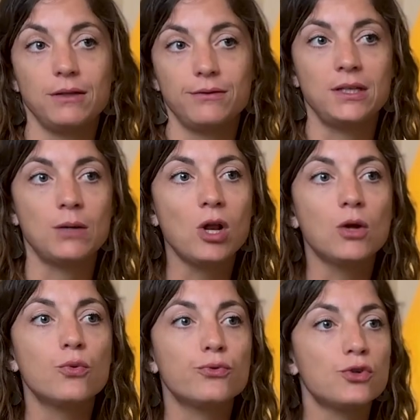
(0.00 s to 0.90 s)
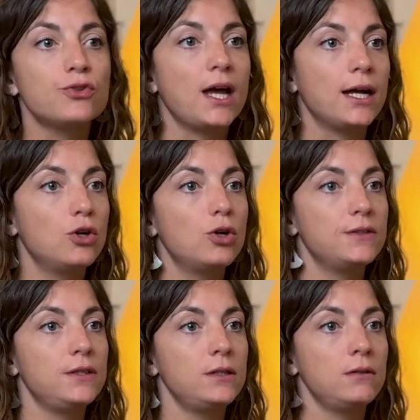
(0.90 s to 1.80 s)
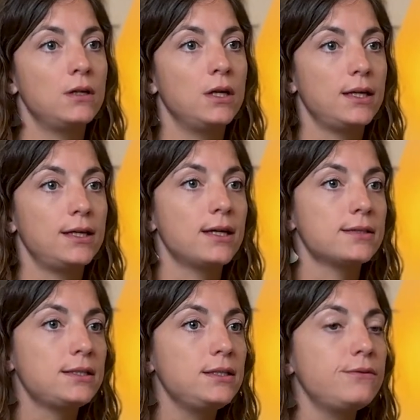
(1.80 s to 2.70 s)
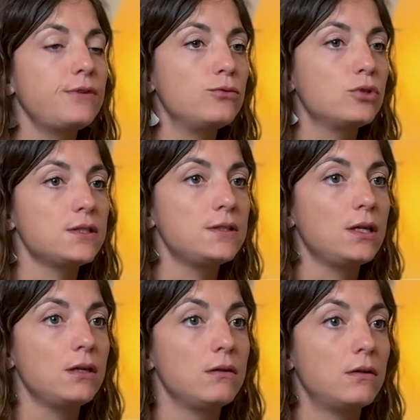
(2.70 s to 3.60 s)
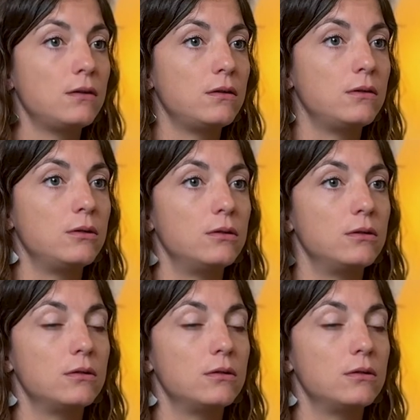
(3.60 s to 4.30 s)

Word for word: finalement la confiance accordée et ainsi favorisée euh,